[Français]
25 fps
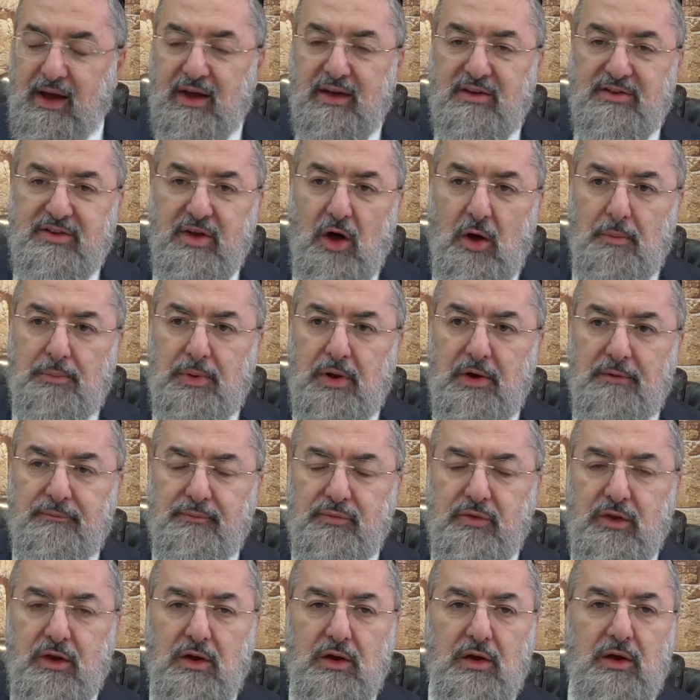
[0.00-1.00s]
exemple,
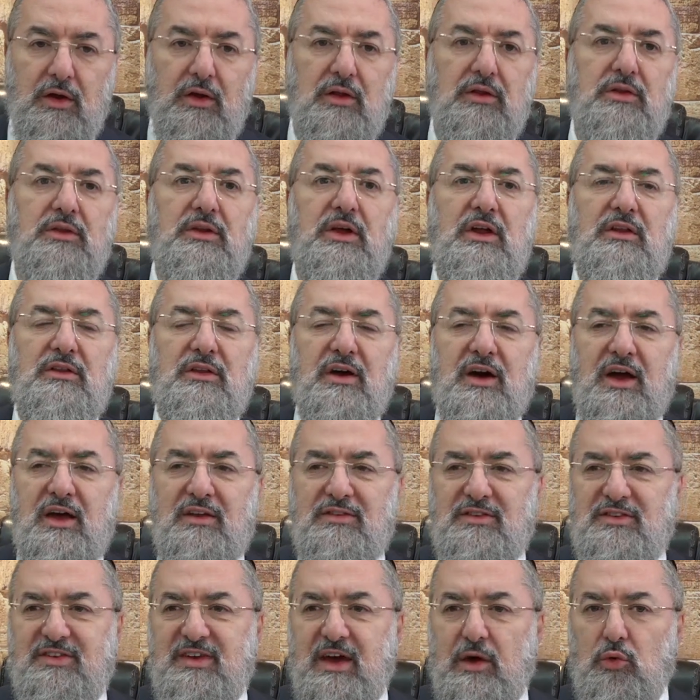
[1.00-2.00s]
Nidré
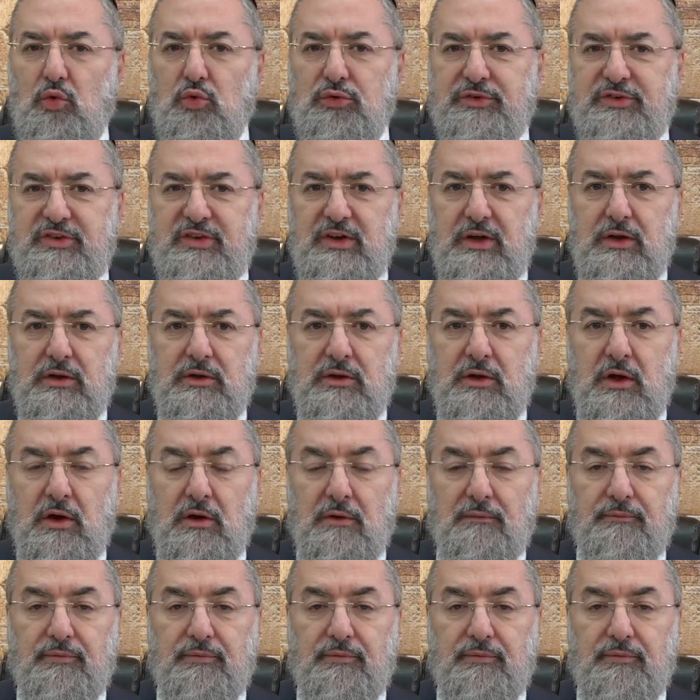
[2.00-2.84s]
Zerouzine,